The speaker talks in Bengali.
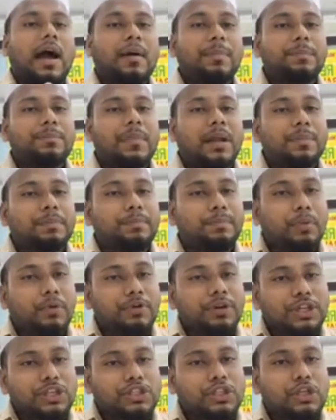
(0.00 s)
আপনার
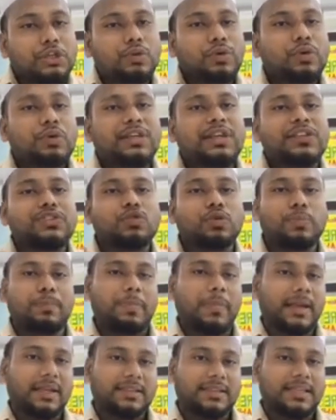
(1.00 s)
পরিচিত কিছু
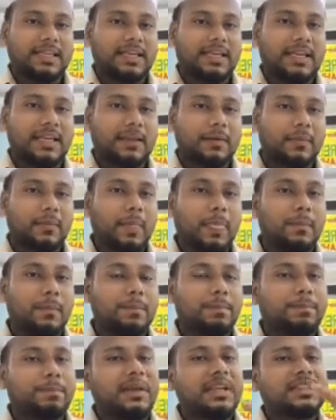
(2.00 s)
ব্যক্তিকে
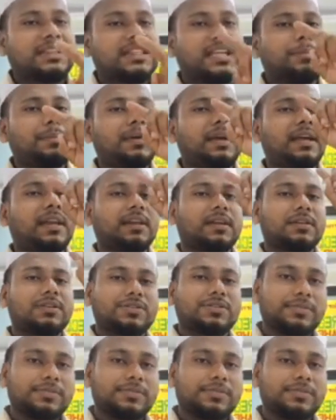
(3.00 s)
পৃথিবীর